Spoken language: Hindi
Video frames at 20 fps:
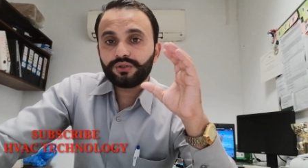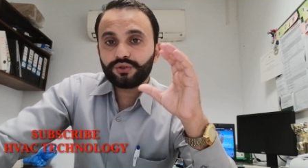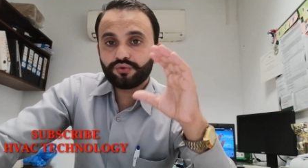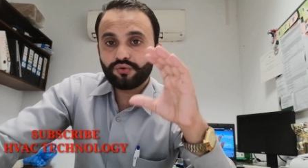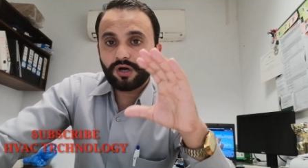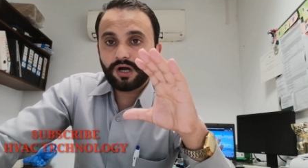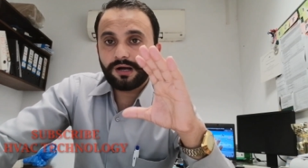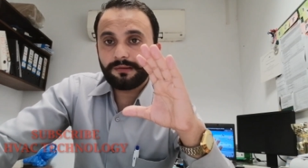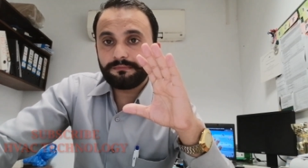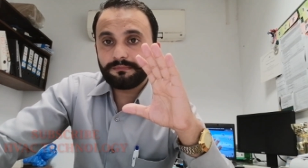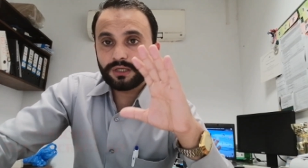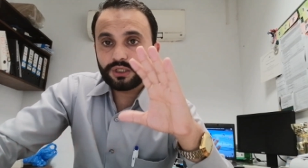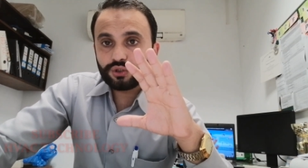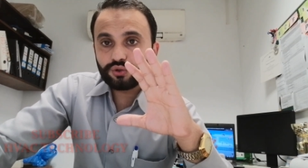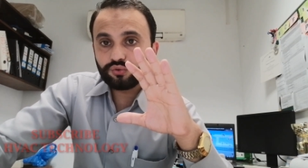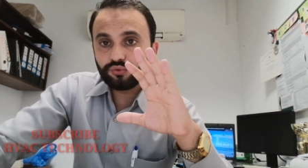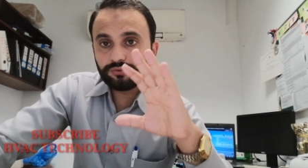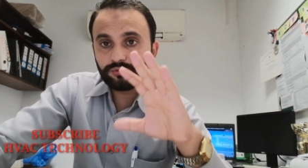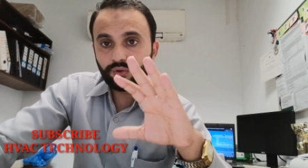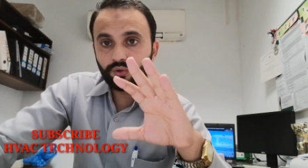जवाब
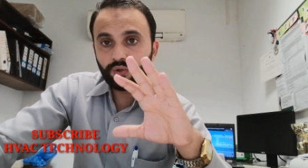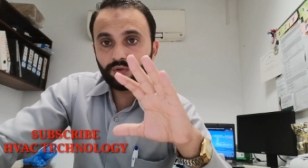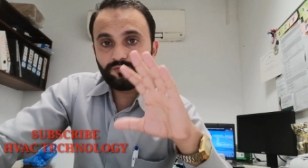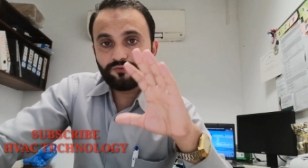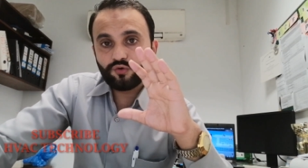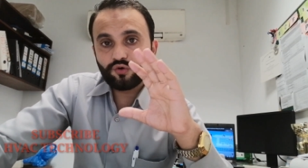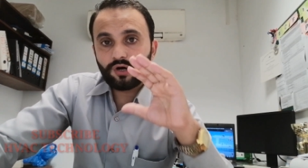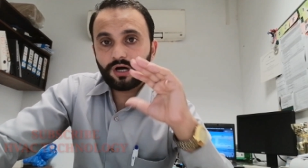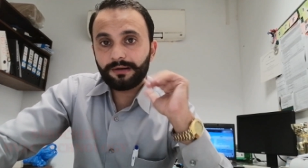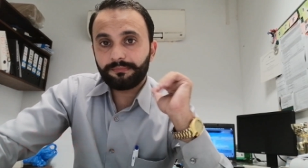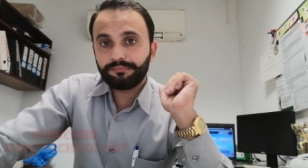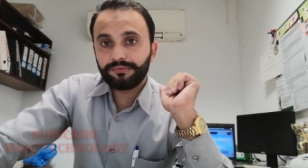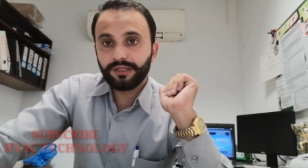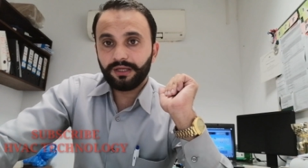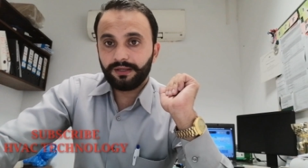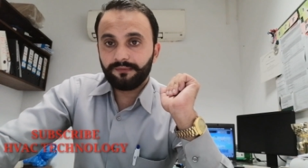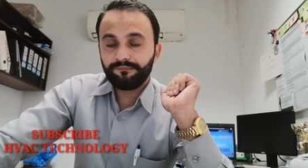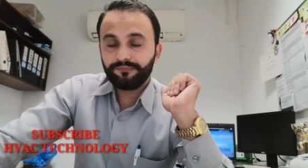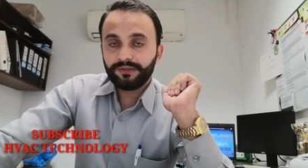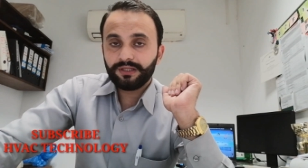मौजूद हो वो आप
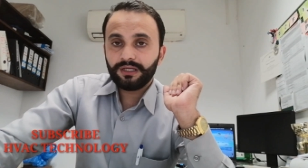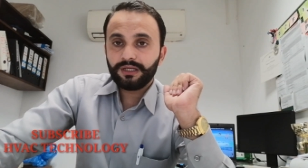दें